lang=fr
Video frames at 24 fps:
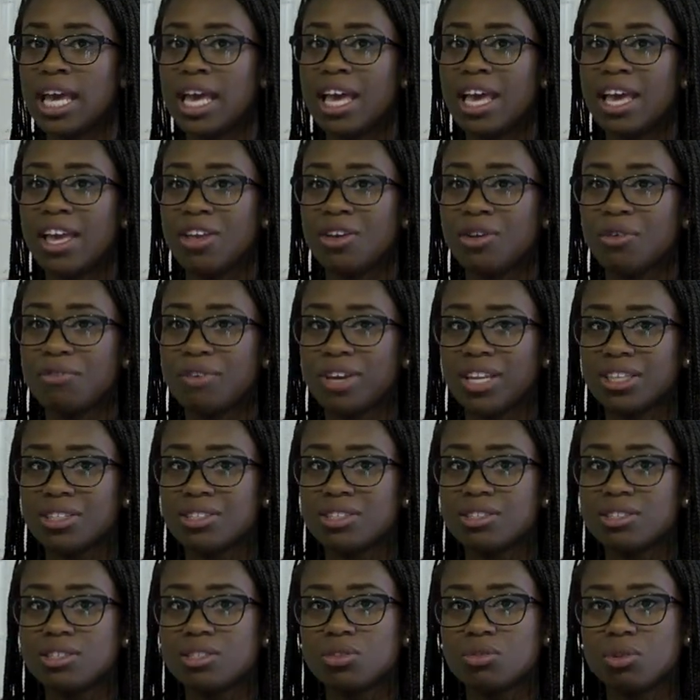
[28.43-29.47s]
et, en fait,
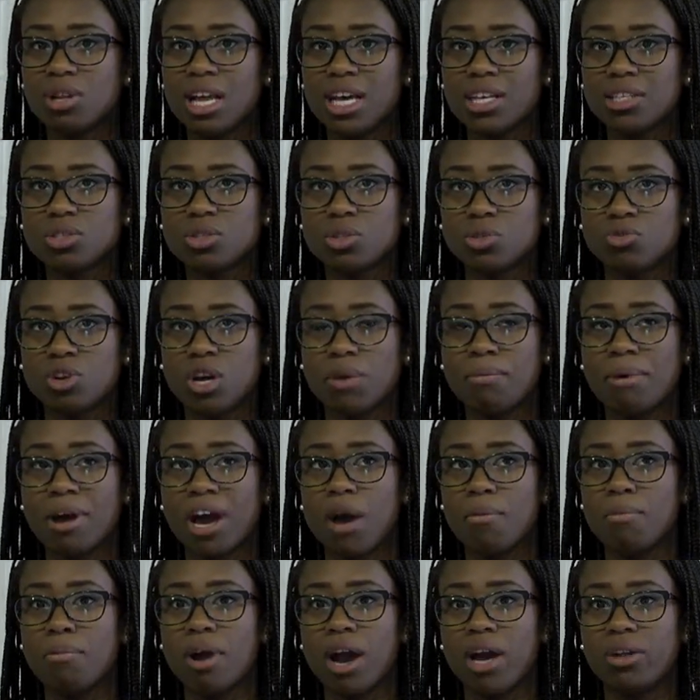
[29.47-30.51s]
cela se voit par
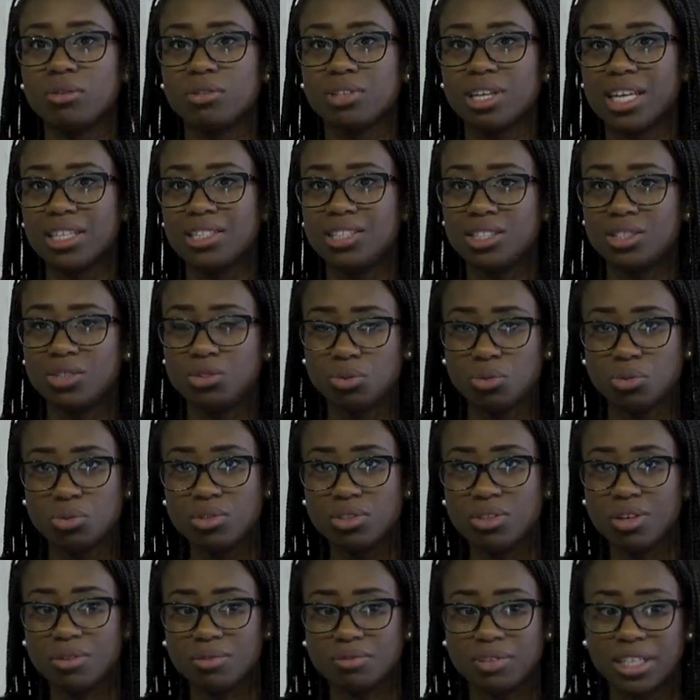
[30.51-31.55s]
rapport à notre
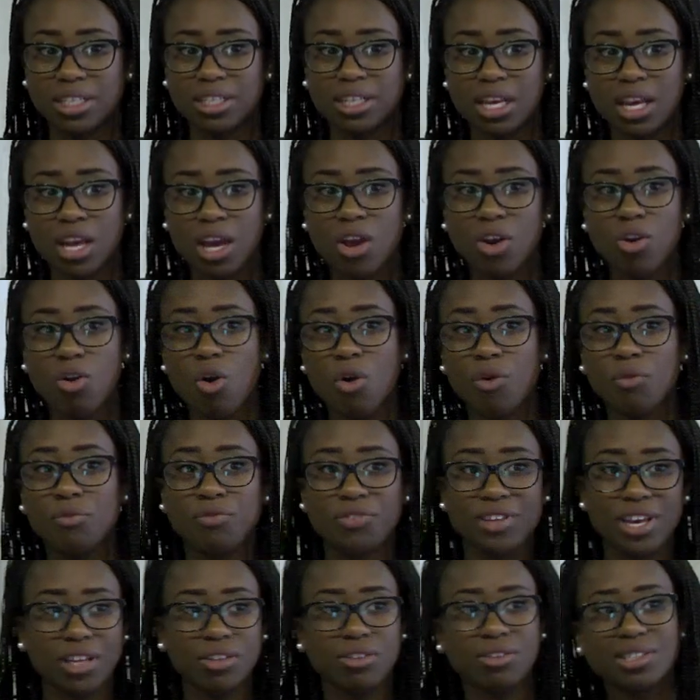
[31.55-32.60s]
attitude, en fait. Quand on
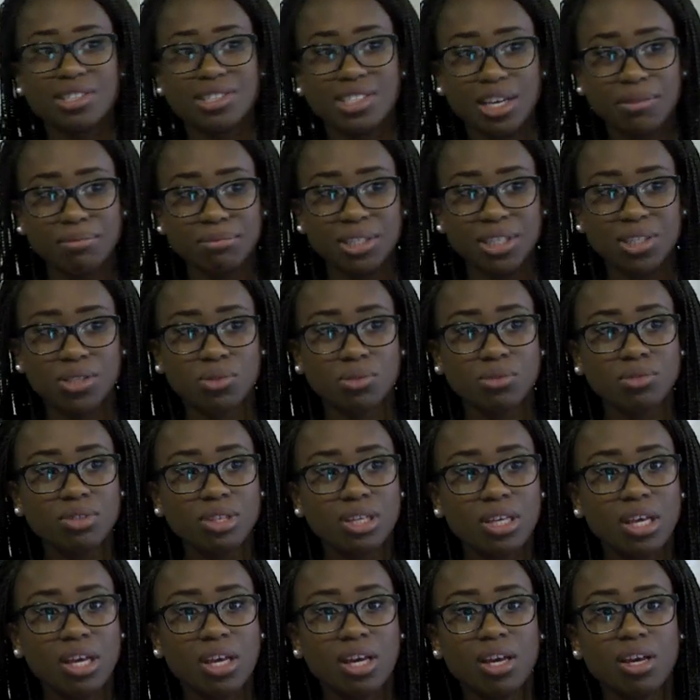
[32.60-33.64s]
vient dans sa maison,
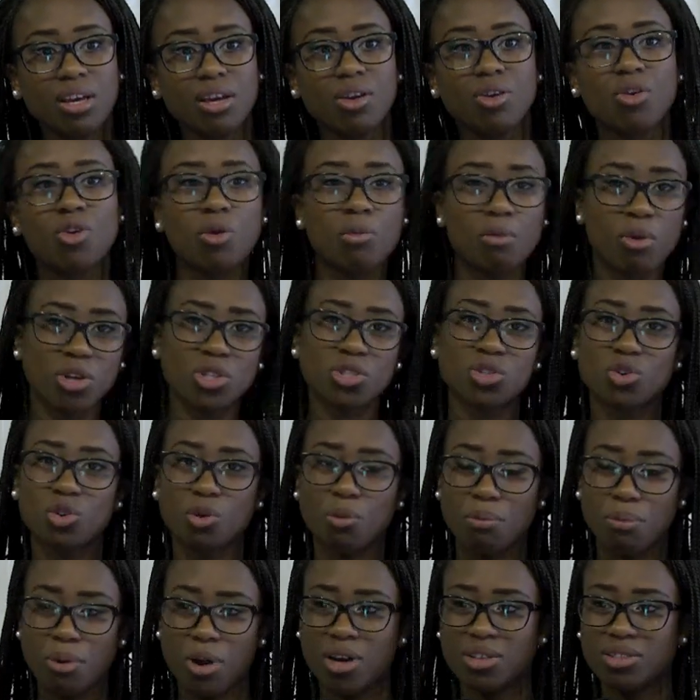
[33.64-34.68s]
comment se
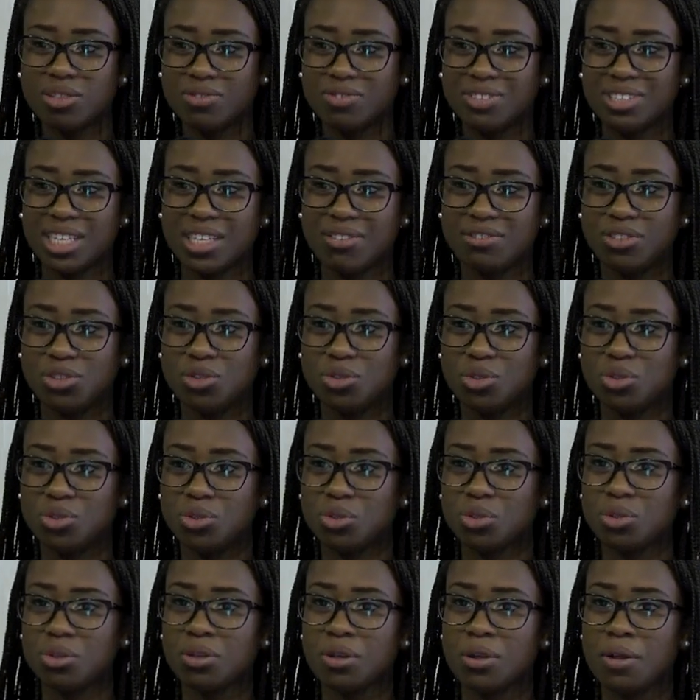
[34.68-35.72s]
comporte vis-à-vis de
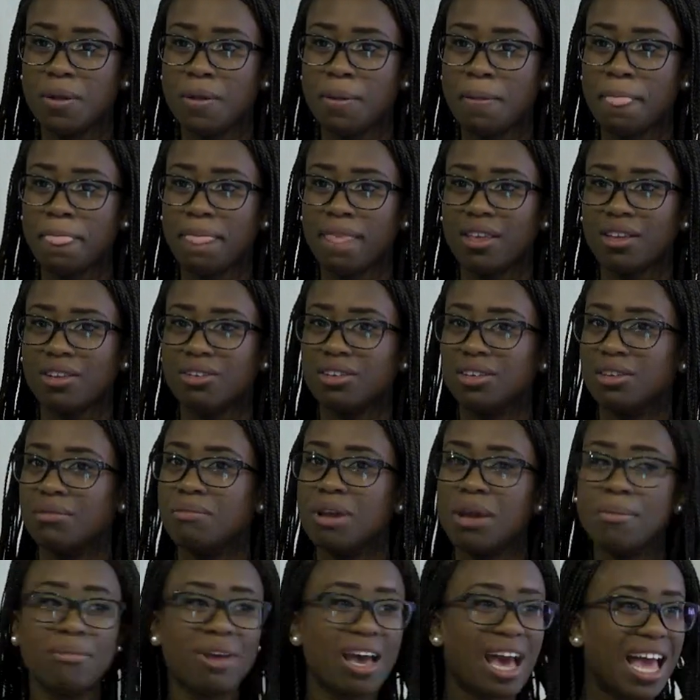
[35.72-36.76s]
Dieu euh,
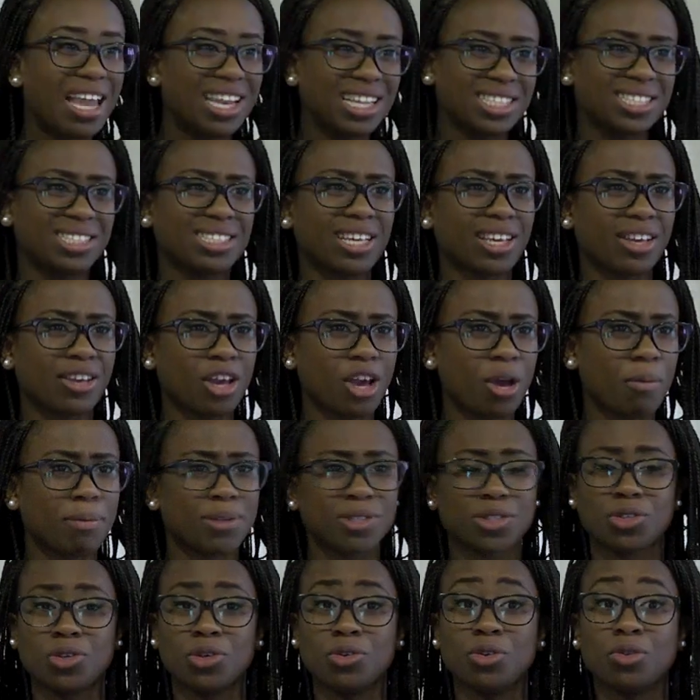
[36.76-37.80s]
même à l'extérieur,
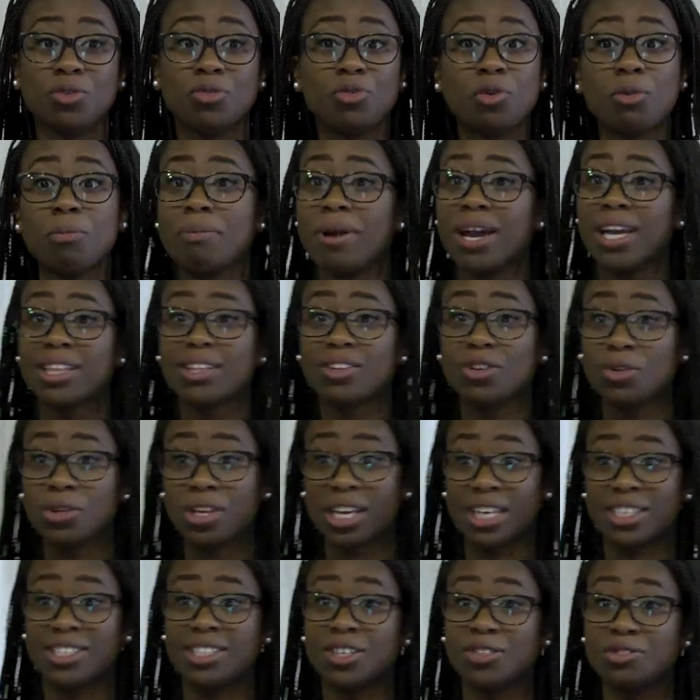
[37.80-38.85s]
parce qu'il ne faut pas être le
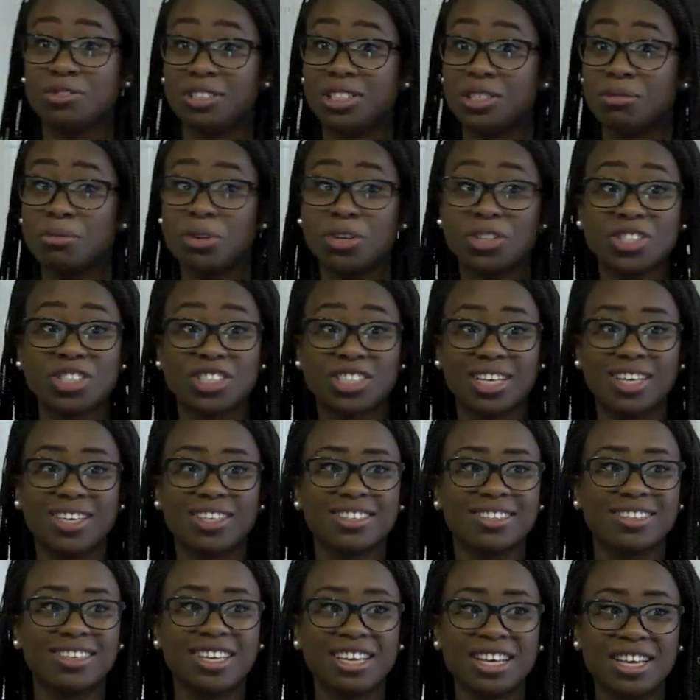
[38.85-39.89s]
chrétien du dimanche.
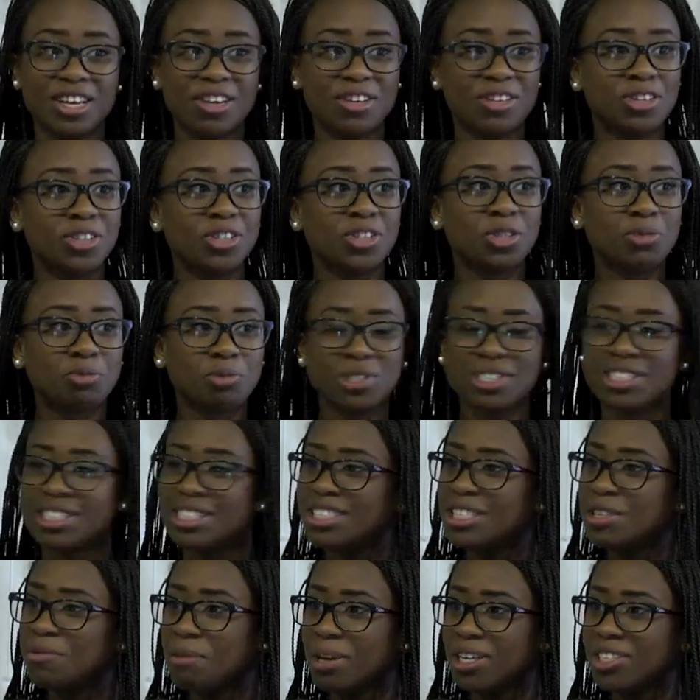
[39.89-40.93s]
Hein je suppose
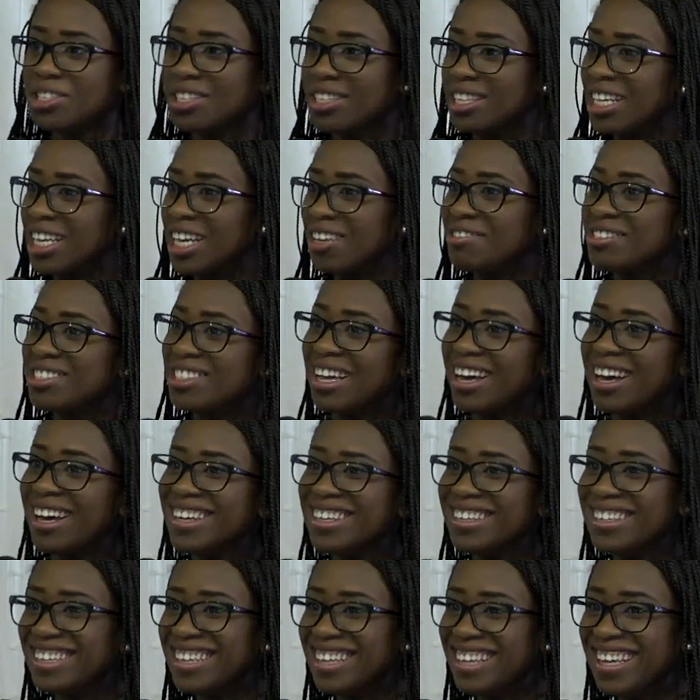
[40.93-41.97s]
qu'ici, personne n'est comme ça.
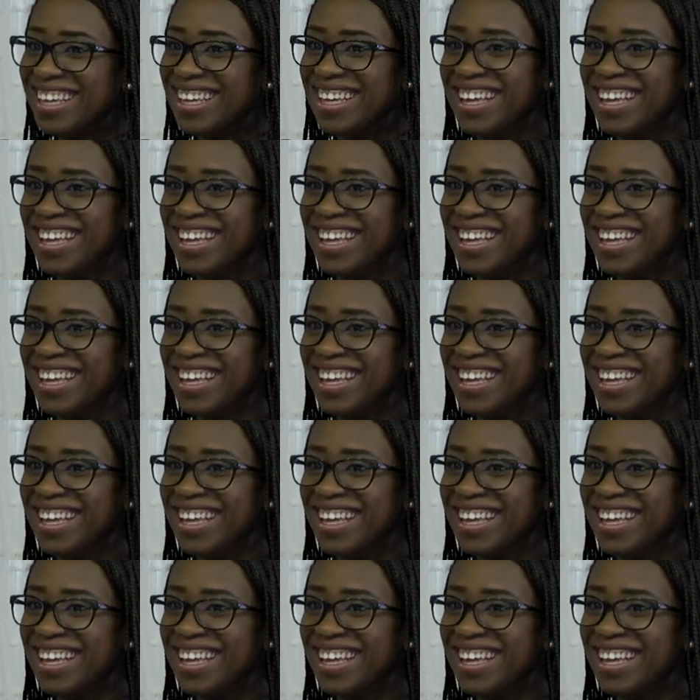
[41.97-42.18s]
Hein.